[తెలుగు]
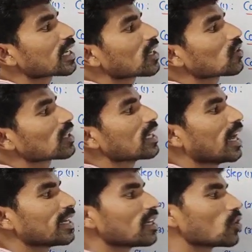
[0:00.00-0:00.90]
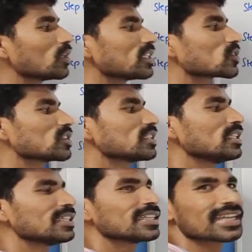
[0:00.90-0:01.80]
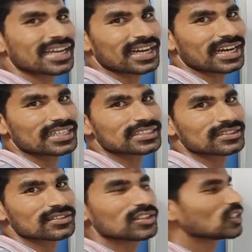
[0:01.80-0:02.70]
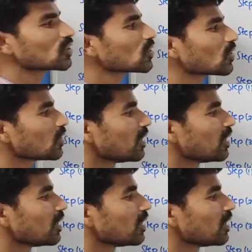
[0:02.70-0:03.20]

ఇక్కడ ఉన్నది అంటే ఆ లోన్ తీసుకొచ్చి ఇక్కడ రాశాను సో